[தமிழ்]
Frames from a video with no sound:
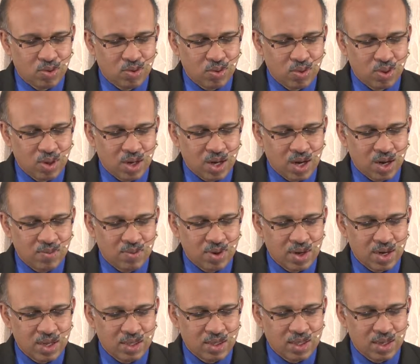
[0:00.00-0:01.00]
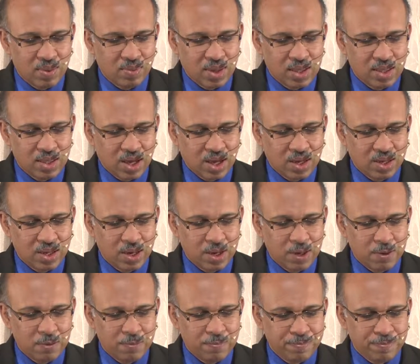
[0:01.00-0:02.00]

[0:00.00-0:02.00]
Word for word: குருடர் அவரிடத்தில் வந்தார்கள்